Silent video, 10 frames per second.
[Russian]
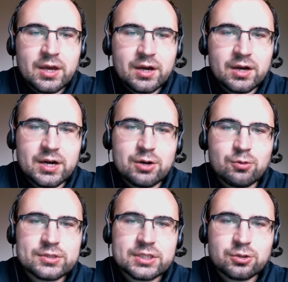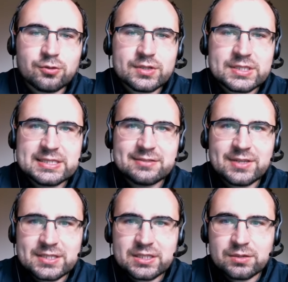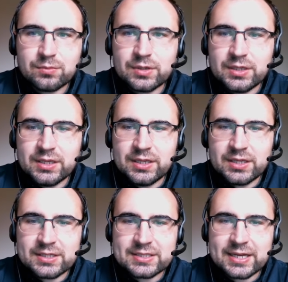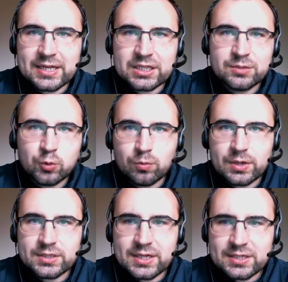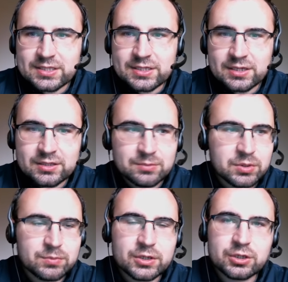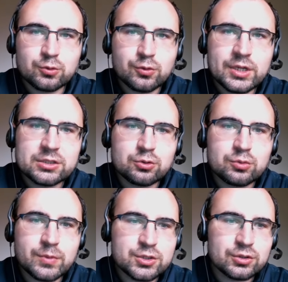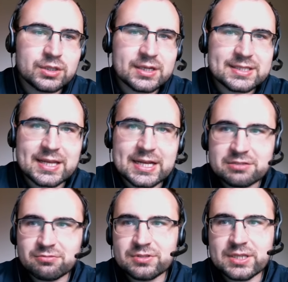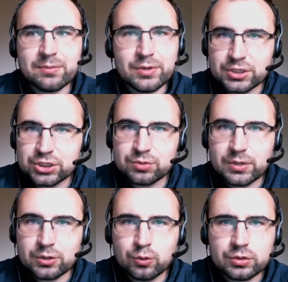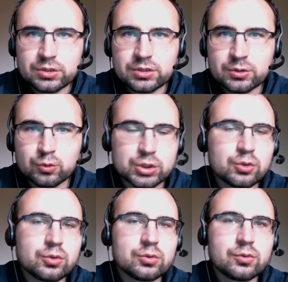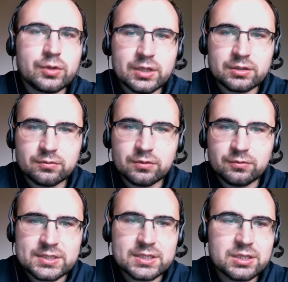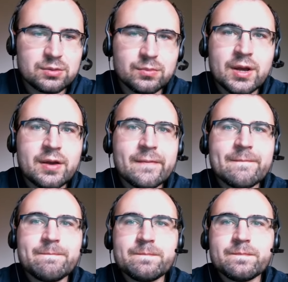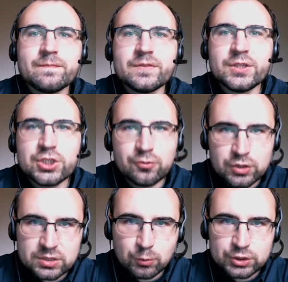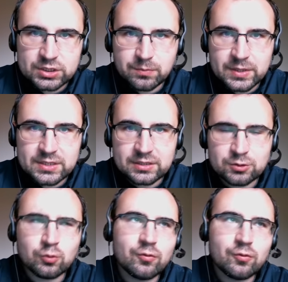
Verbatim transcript: А Он становится известным и скорее к нему обратятся, например, конкуренту, он пойдет рассказывать об этих же продуктах уже у конкурентов, и вы с этим ничего не можете поделать. Ну,